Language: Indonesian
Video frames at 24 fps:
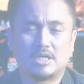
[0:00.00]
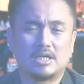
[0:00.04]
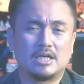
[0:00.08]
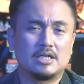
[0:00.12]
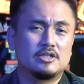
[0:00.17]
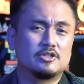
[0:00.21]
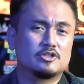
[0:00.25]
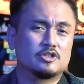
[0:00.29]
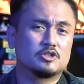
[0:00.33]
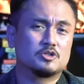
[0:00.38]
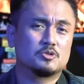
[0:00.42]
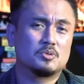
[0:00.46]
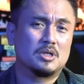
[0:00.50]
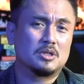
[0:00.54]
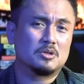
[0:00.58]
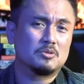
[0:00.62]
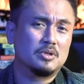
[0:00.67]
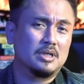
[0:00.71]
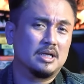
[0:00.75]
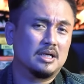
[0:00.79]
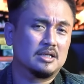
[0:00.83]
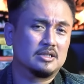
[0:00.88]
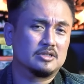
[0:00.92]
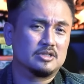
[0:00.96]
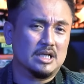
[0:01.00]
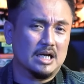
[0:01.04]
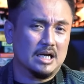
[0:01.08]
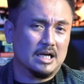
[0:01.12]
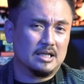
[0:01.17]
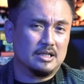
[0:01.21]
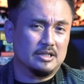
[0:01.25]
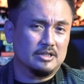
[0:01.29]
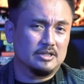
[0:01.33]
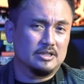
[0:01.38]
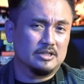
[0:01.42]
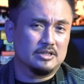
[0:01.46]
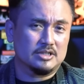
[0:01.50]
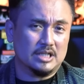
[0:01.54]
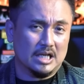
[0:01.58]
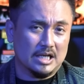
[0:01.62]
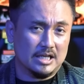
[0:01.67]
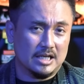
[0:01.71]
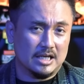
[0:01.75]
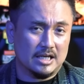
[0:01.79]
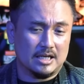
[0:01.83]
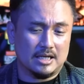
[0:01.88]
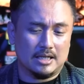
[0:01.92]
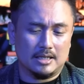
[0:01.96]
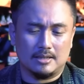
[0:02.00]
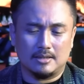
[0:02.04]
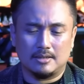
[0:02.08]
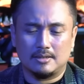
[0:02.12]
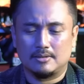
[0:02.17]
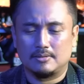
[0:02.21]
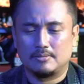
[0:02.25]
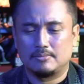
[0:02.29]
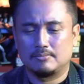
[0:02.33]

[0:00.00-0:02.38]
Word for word: Maka ini sesuatu yang sangat disayangkan.